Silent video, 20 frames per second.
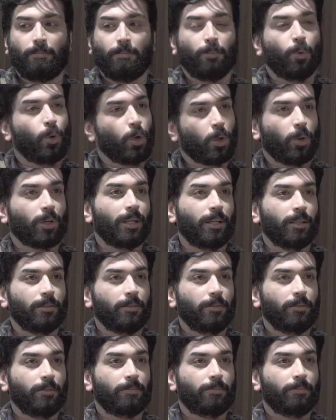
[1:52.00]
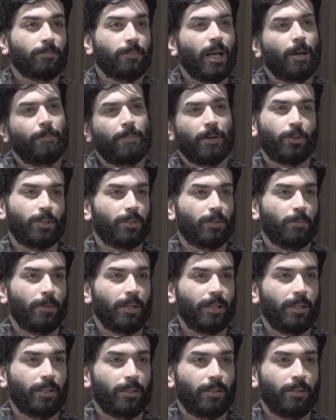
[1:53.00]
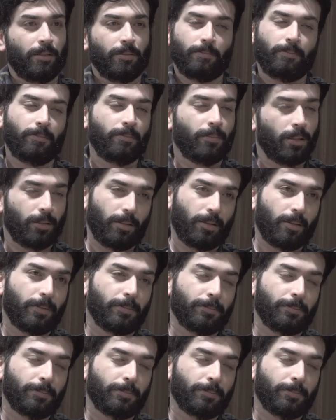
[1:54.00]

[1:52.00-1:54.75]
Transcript: బోర్ కొట్టలేదు హ్యాపీగా వచ్చేసాం బయటికి అంతే